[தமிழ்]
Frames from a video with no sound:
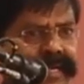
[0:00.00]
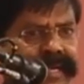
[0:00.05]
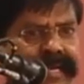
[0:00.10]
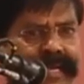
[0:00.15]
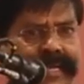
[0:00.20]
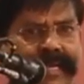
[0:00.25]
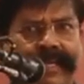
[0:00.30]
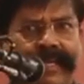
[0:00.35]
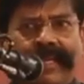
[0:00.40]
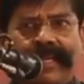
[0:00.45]

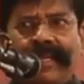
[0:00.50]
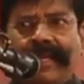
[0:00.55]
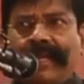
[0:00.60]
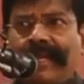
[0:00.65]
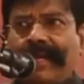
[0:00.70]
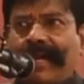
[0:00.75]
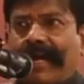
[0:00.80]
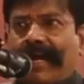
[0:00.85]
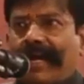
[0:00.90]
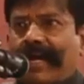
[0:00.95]
பெண்கள்
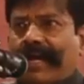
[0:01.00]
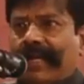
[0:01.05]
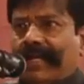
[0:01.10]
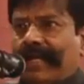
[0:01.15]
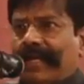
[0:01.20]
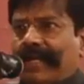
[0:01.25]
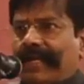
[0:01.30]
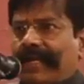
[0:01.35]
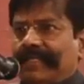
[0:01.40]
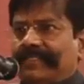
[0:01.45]

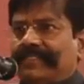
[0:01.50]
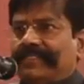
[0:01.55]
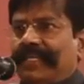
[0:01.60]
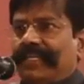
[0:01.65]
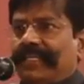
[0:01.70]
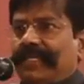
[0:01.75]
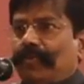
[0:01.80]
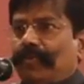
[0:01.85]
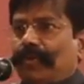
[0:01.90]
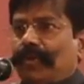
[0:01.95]
ஆண்களால்
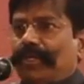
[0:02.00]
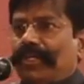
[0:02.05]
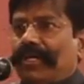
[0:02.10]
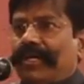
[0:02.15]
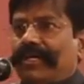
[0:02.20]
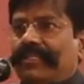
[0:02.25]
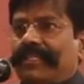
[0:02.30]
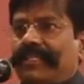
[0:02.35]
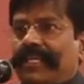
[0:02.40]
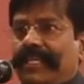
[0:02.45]
செய்ய
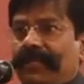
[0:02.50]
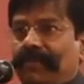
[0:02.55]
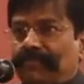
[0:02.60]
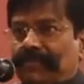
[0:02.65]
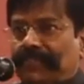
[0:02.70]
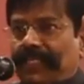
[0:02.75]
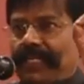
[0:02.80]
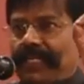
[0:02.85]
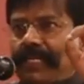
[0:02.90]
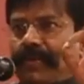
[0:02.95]

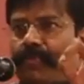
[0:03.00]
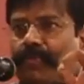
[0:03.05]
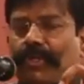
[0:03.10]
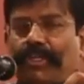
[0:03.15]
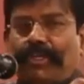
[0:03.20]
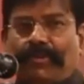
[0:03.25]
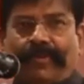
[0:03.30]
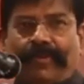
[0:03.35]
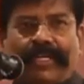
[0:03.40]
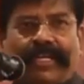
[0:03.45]
முடியாததையும் செய்ய
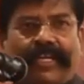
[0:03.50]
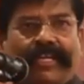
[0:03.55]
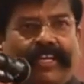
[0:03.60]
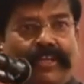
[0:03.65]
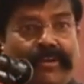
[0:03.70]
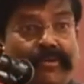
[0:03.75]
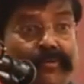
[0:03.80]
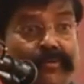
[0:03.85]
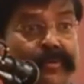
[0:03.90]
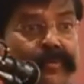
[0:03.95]
முடியும் என்று
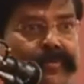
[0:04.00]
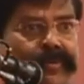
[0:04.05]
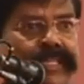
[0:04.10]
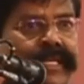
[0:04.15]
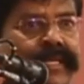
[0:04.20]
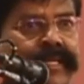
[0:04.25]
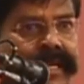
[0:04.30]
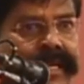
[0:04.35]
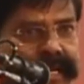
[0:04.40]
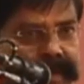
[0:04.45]

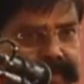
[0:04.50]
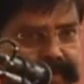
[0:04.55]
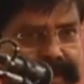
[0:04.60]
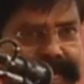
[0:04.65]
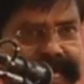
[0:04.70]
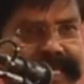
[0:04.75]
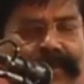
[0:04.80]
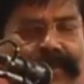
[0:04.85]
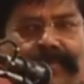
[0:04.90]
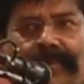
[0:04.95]
நிரூபிப்பதற்காக
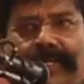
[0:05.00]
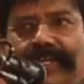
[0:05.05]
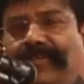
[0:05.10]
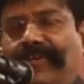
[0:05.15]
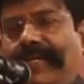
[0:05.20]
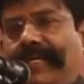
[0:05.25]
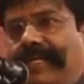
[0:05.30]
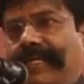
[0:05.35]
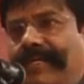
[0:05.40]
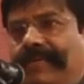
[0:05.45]

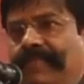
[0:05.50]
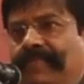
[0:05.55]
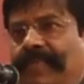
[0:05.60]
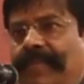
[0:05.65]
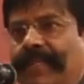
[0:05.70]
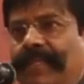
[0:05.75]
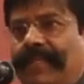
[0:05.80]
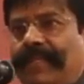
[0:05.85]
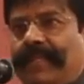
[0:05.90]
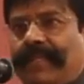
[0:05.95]
படைக்கப்பட்டவர்கள்
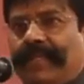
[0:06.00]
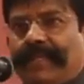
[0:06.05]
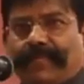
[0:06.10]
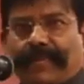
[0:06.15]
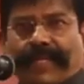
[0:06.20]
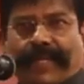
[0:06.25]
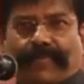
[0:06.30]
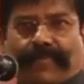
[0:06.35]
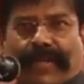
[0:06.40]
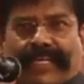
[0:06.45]

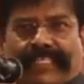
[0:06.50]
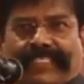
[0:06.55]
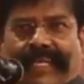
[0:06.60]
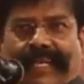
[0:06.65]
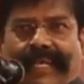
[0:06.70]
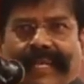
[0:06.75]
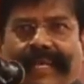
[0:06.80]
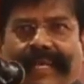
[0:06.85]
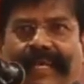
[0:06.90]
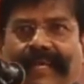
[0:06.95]
இப்போ இங்கே
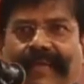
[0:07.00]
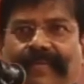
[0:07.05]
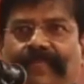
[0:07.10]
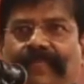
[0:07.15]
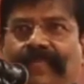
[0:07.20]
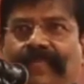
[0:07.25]
படித்தாங்கல்ல